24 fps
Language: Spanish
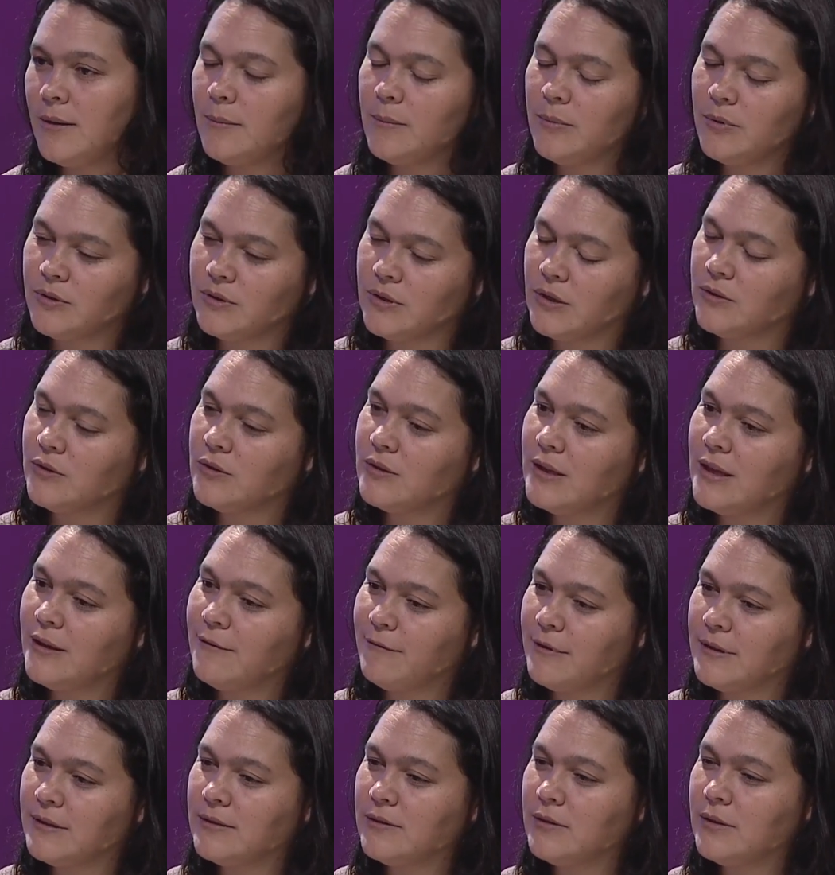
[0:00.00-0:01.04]
procesos de
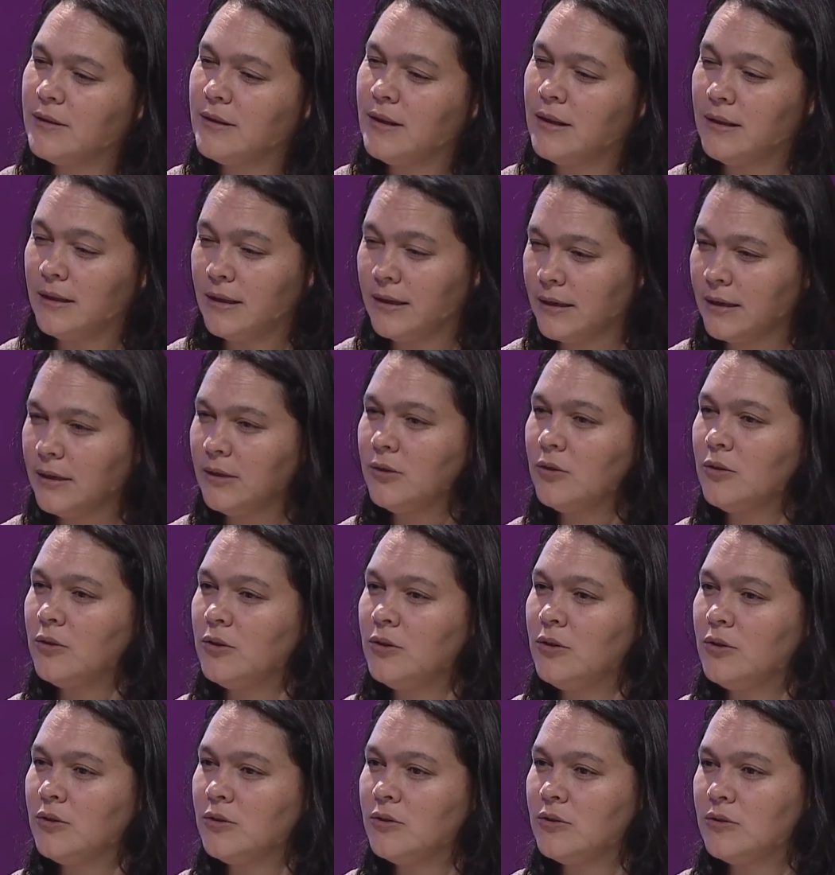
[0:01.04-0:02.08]
defensa de
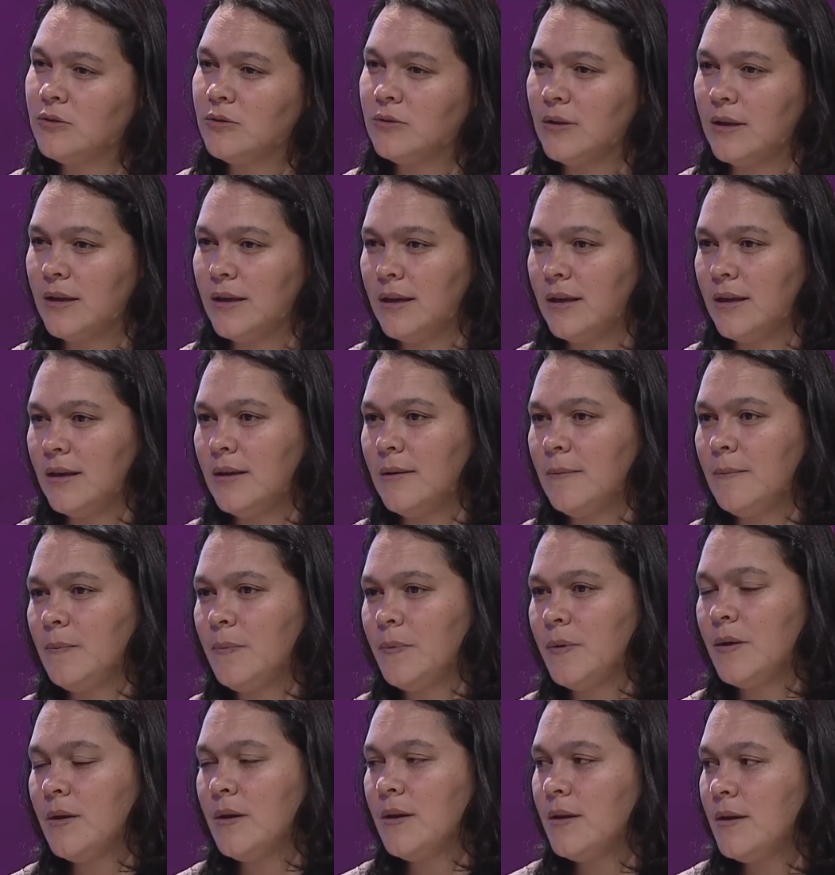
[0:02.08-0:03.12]
territorios. Eh,
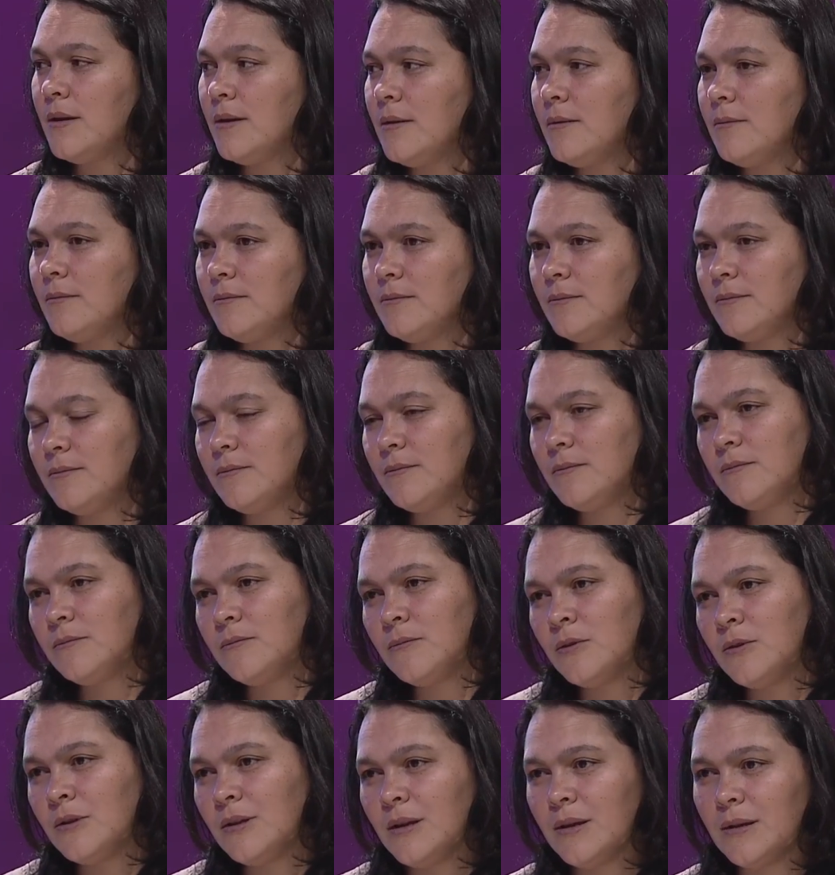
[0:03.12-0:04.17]

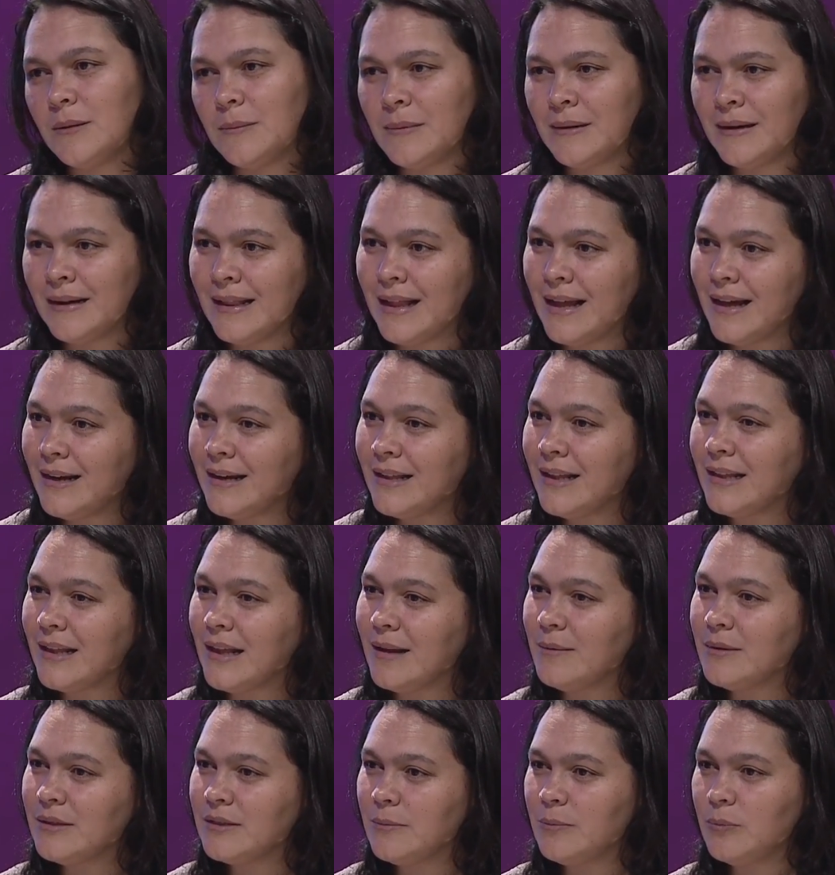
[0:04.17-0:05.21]
doña Bernarda, tal
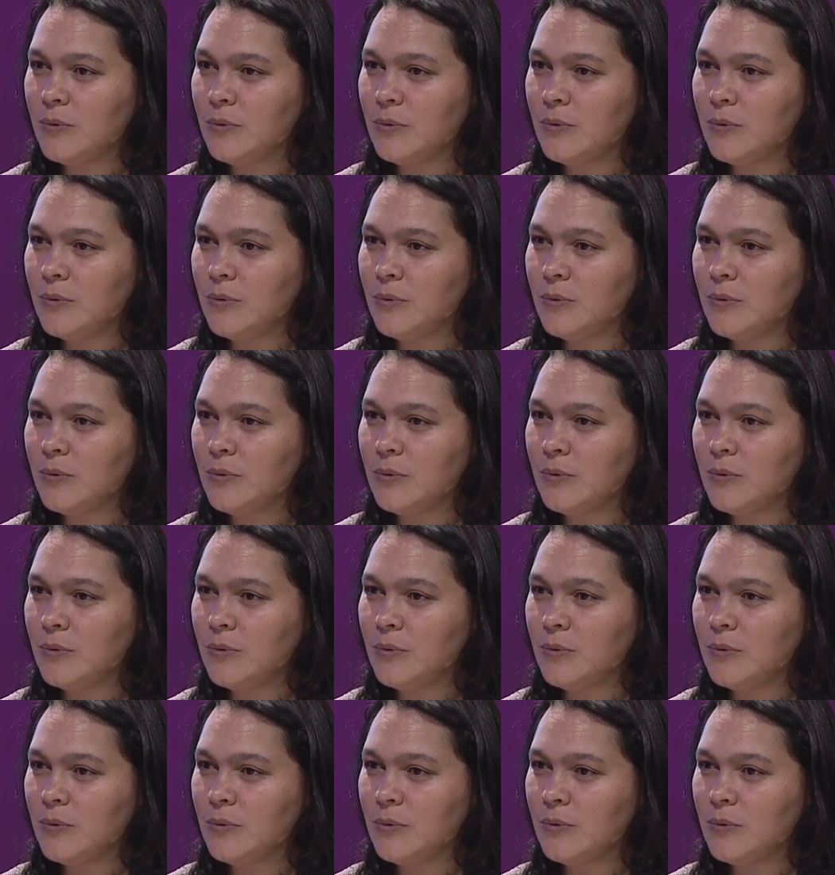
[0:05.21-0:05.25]
vez si